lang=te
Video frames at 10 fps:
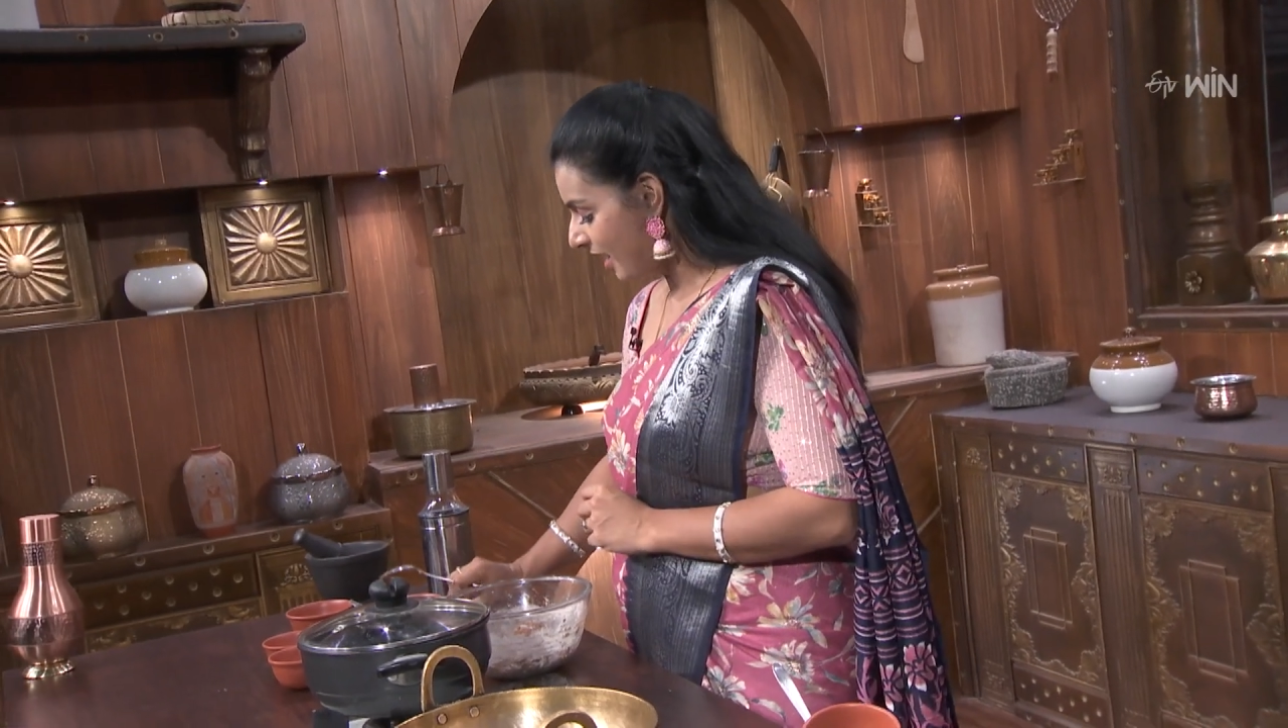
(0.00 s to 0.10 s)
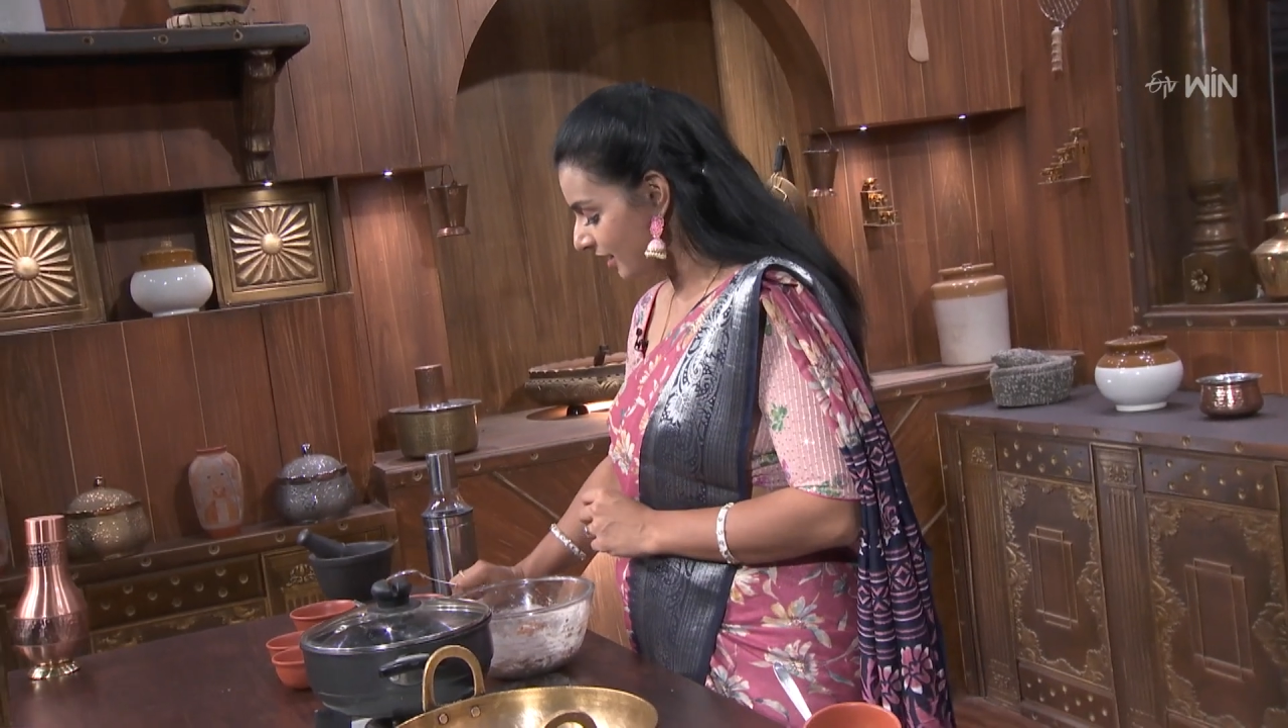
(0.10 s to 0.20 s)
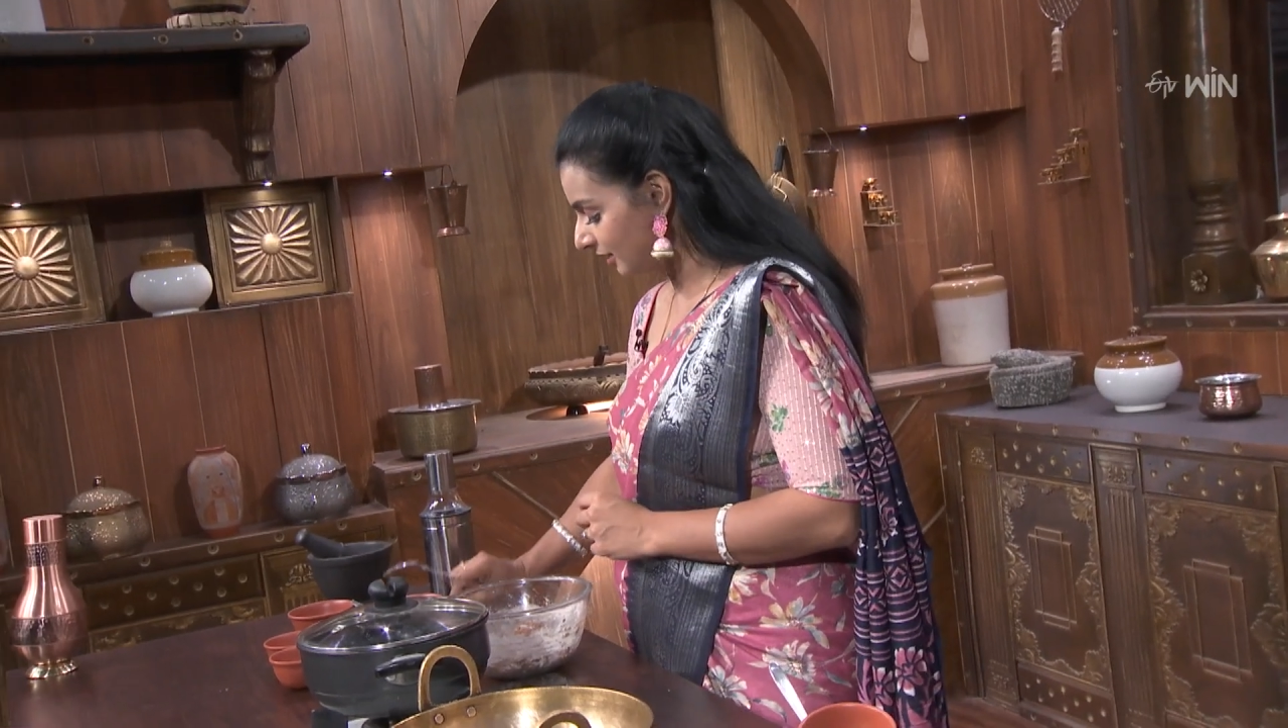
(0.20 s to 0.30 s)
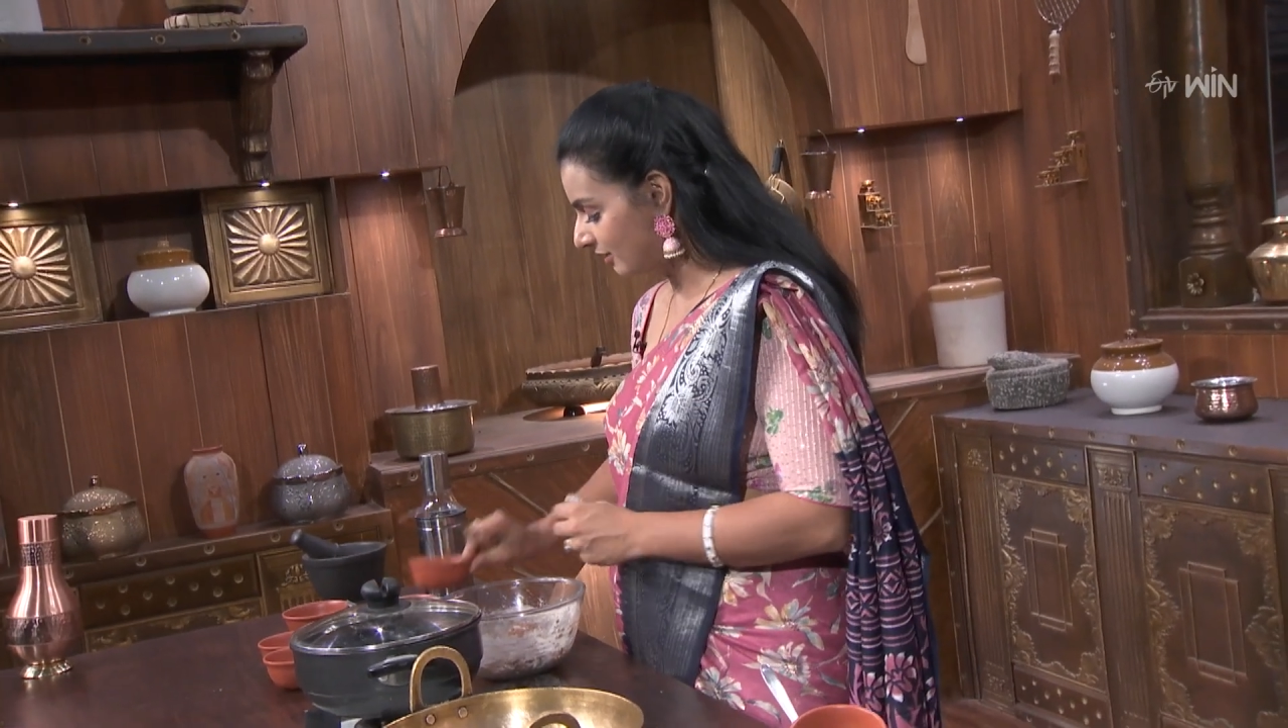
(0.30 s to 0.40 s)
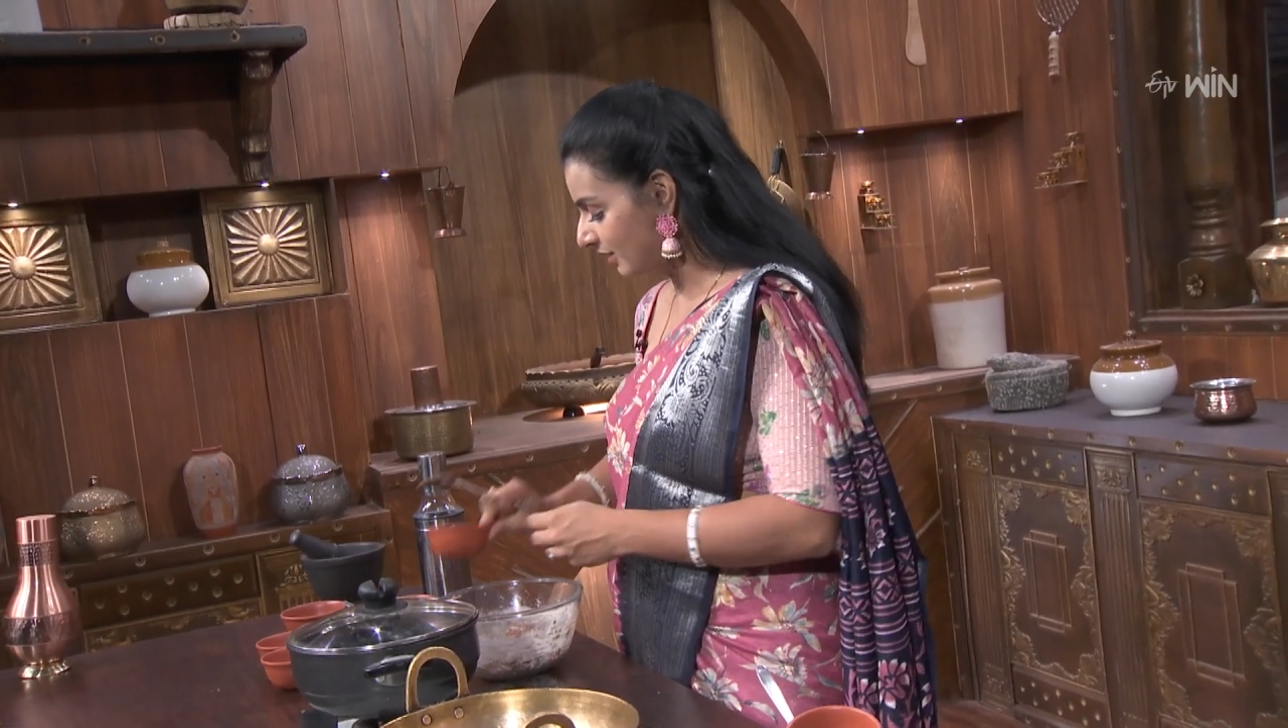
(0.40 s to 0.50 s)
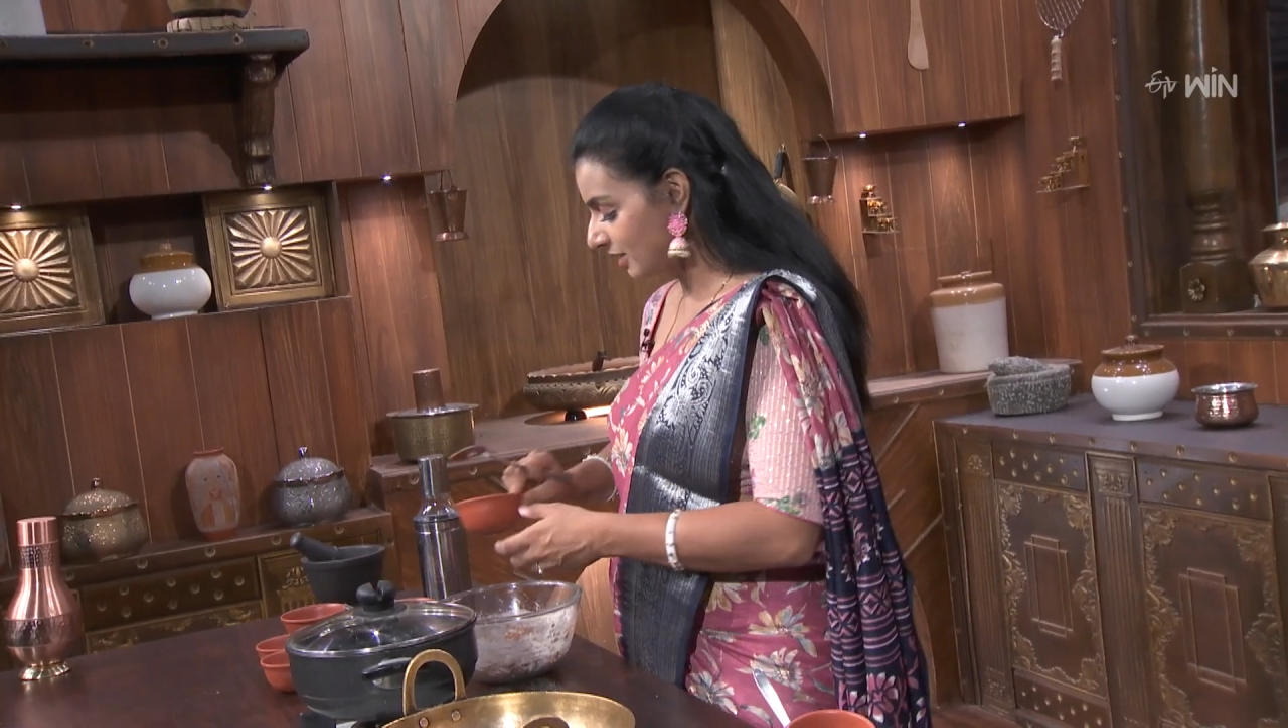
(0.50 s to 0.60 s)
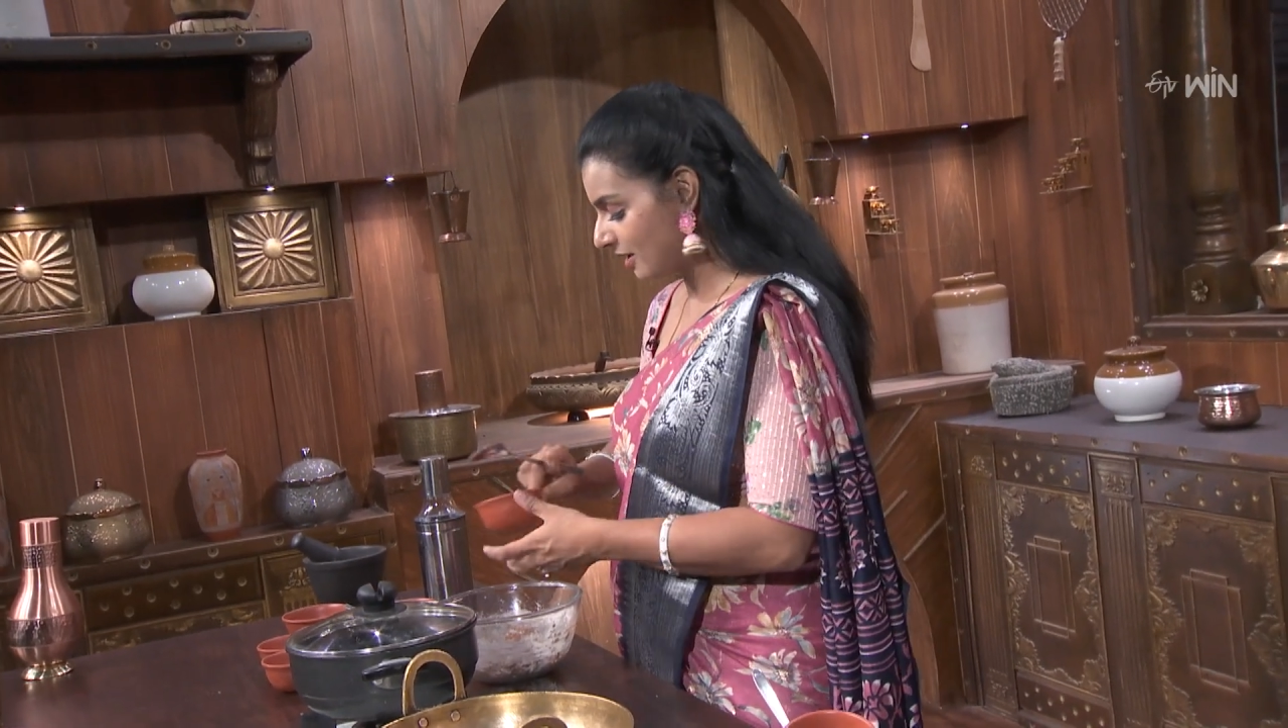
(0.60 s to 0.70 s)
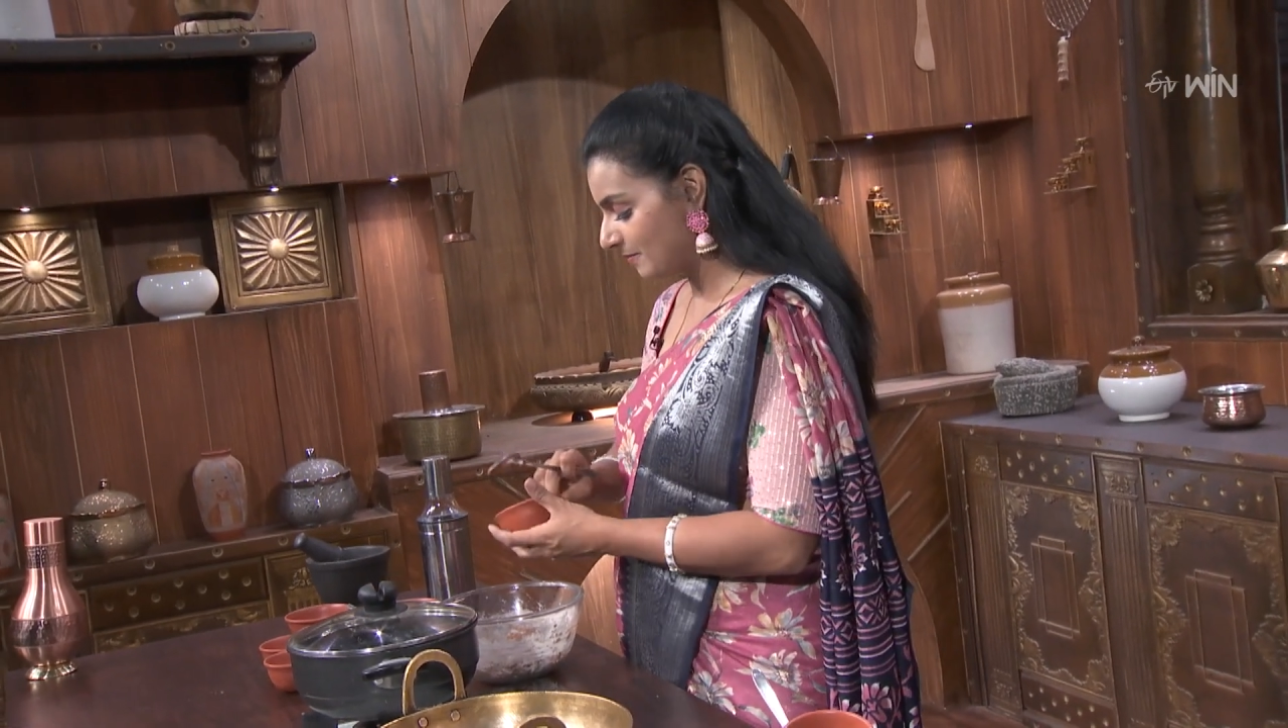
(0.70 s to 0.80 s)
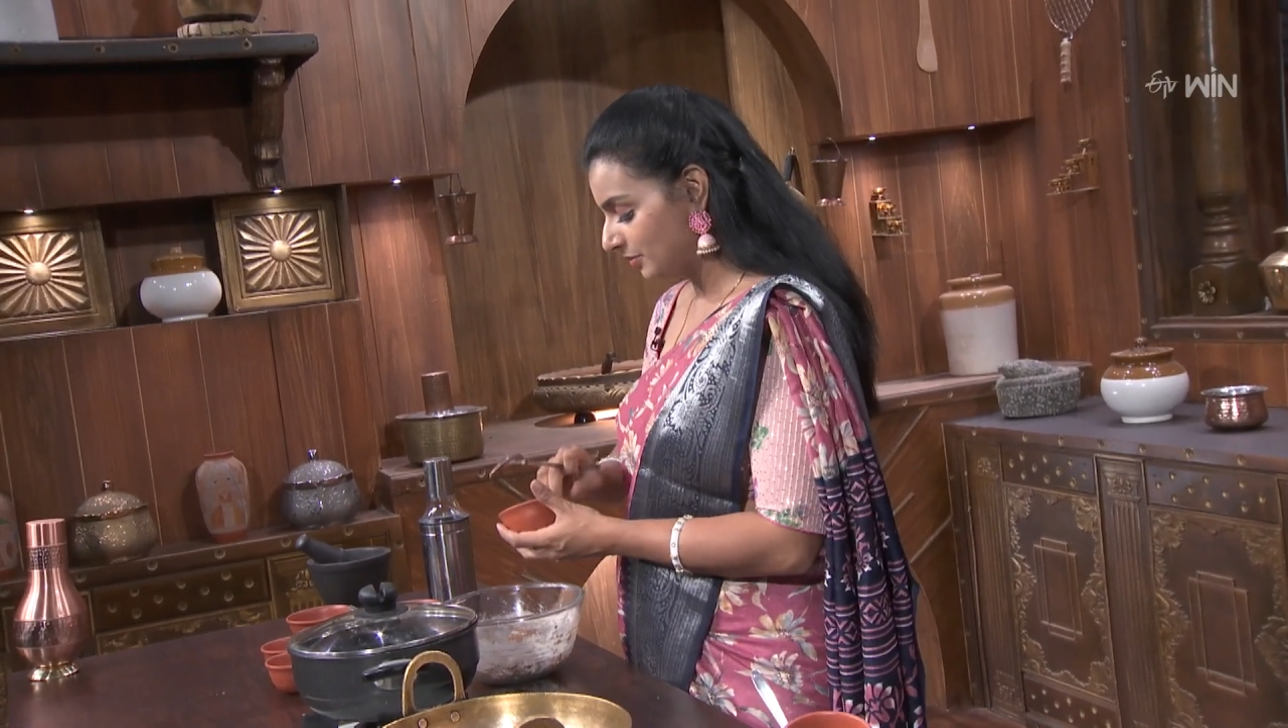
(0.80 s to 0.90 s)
ఆ తర్వాత